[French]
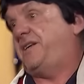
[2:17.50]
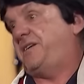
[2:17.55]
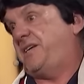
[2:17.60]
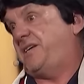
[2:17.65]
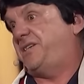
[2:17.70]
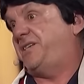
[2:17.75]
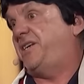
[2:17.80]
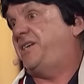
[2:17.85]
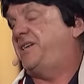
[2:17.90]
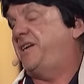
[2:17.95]

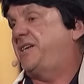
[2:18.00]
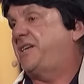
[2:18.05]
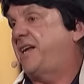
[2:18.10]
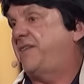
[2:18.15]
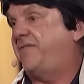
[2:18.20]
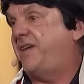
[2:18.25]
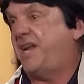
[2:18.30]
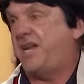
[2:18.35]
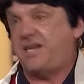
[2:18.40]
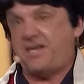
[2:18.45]
interdites dans
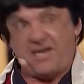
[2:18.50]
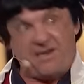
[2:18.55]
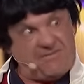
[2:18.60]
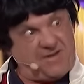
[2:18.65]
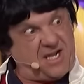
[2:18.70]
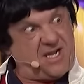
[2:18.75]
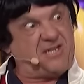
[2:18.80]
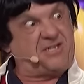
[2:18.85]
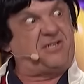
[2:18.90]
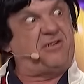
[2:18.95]
tavernes. La
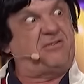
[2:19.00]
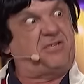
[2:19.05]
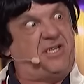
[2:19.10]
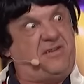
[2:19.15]
vraie question,